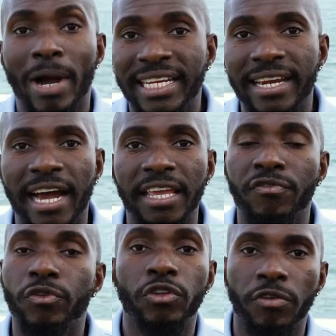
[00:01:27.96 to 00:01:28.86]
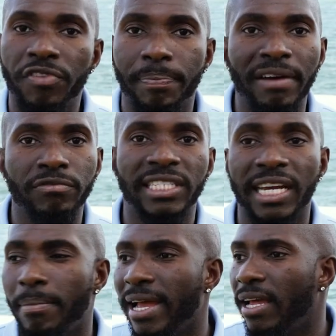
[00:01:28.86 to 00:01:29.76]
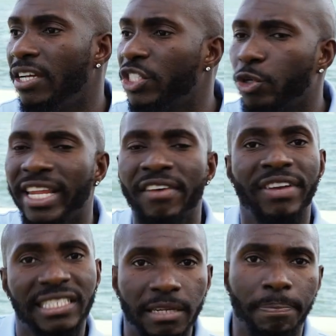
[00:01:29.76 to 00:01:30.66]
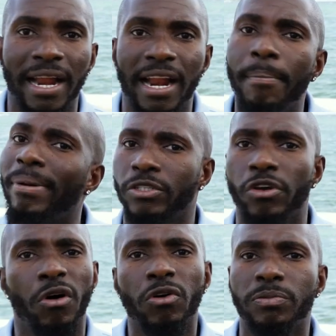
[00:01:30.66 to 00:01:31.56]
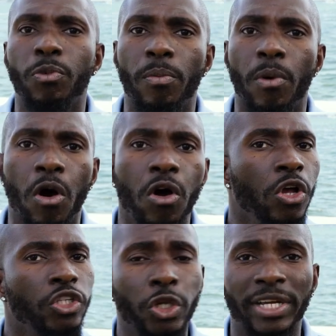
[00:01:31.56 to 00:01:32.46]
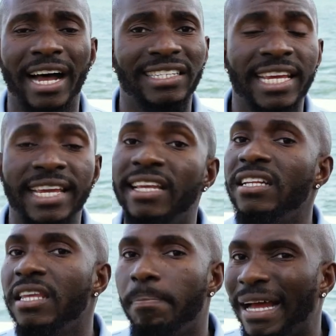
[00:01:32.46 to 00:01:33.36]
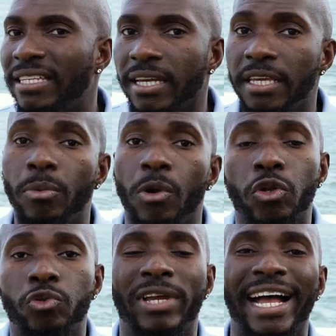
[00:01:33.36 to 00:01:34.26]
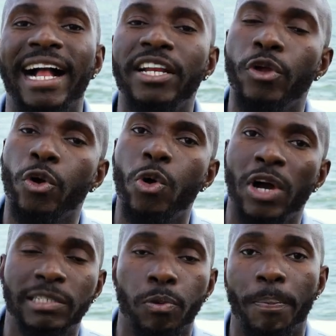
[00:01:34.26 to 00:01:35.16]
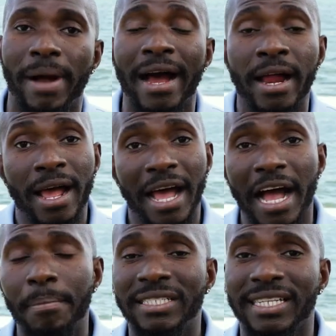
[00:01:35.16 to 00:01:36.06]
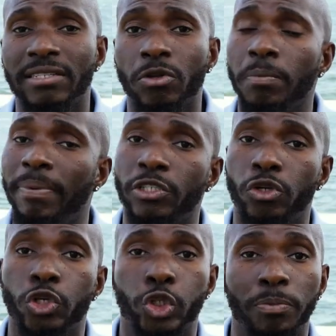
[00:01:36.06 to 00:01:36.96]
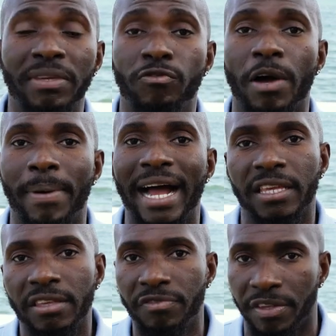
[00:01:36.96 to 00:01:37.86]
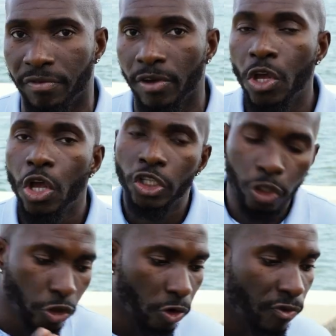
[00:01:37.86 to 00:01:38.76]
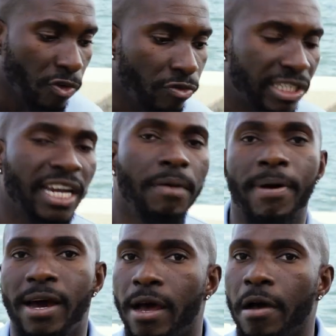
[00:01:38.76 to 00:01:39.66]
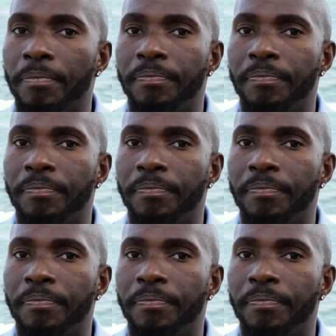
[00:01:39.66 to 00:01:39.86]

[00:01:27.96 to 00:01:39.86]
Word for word: Quoi qu'il arrive, vous ne devez pas vous dire ben, je n'investis pas là parce qu'en ce moment, ce quartier, il n'est pas terrible. En tout cas, il ne correspond pas à mes attentes parce que je ne m'y vois pas y vivre. Ce que je veux vous dire par là,